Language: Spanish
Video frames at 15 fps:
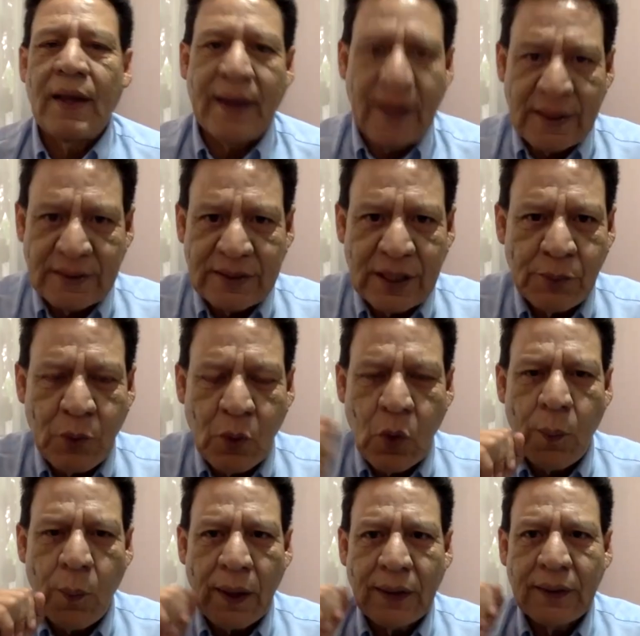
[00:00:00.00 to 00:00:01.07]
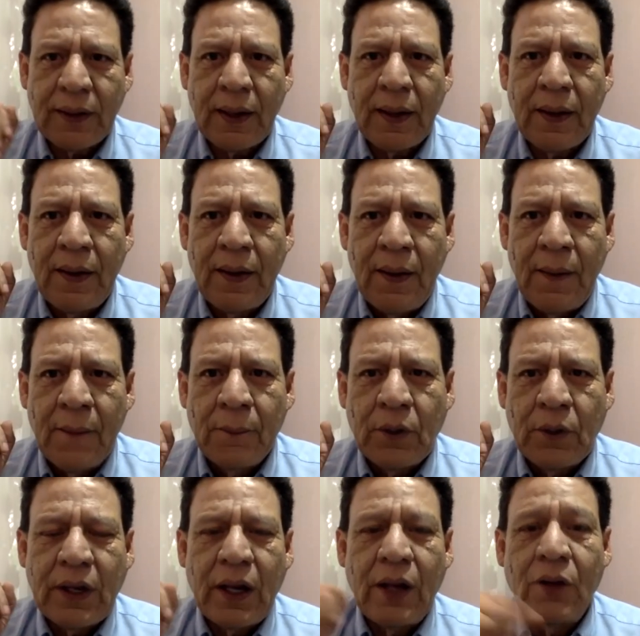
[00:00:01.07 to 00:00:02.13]
que sí es preocupante
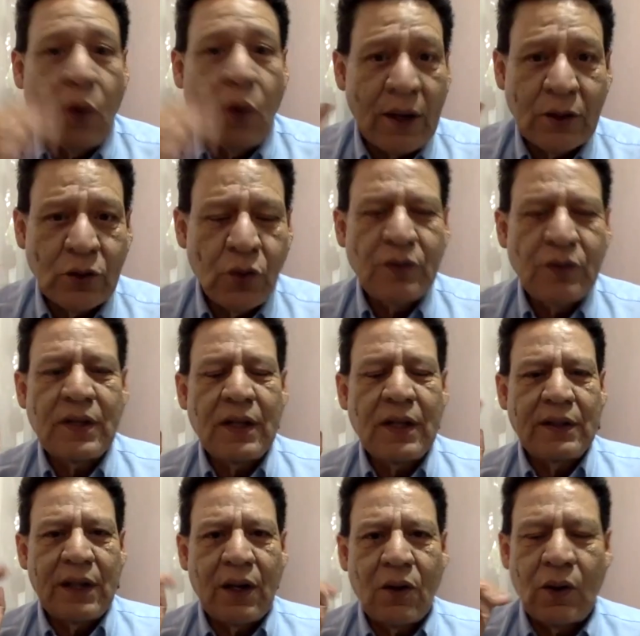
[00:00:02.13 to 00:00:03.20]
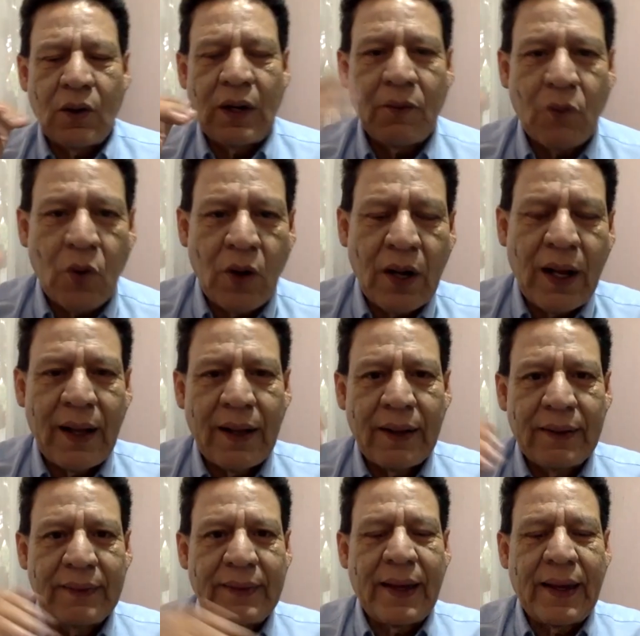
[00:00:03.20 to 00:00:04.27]
porque no es suficiente con la bronca
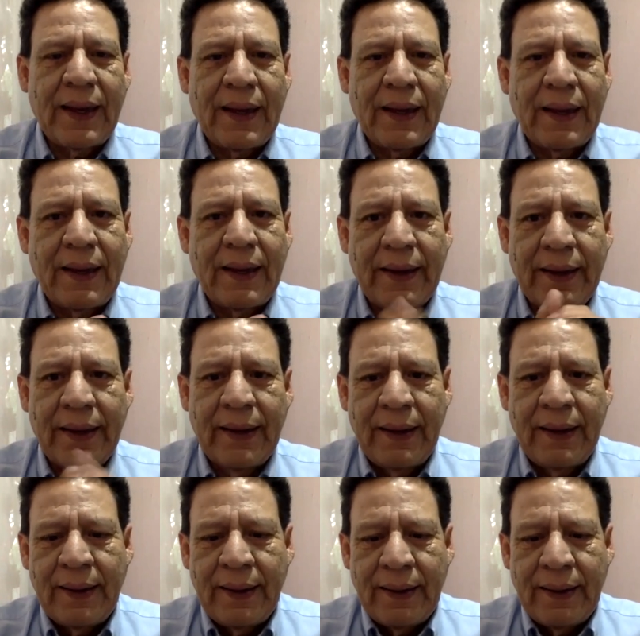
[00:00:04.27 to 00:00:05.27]
de,